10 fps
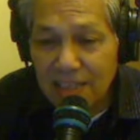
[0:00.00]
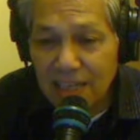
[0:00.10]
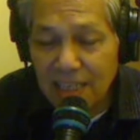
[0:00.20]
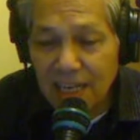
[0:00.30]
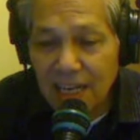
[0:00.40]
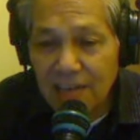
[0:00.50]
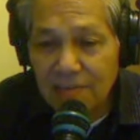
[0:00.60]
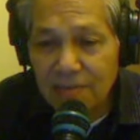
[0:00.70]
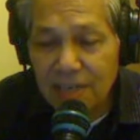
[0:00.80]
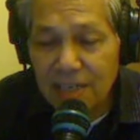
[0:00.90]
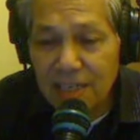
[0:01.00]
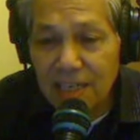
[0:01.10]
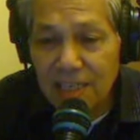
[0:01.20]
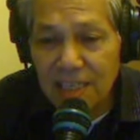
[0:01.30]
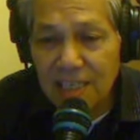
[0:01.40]
thành ra phần
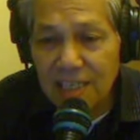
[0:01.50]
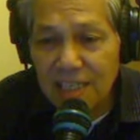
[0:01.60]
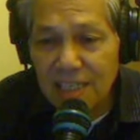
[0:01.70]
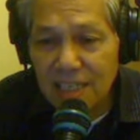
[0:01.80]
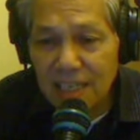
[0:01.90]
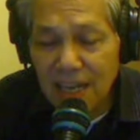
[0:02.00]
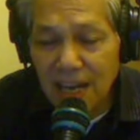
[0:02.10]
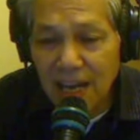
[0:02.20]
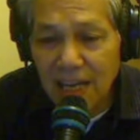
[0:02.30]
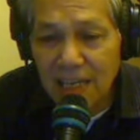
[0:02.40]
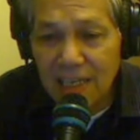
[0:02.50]
lớn là